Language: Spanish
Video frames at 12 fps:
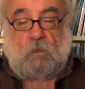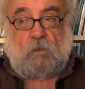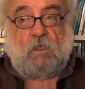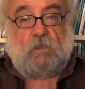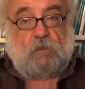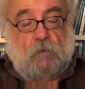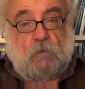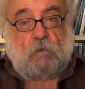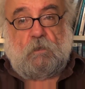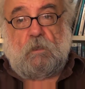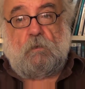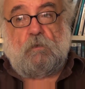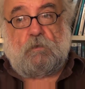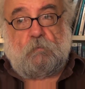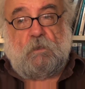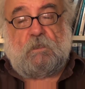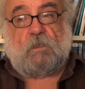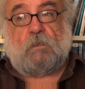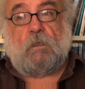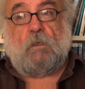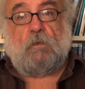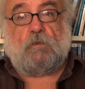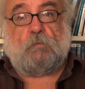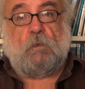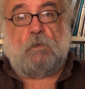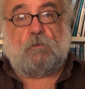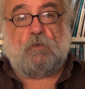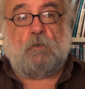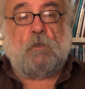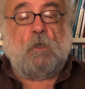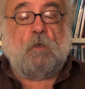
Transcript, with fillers: del shock del 2007 y el 2008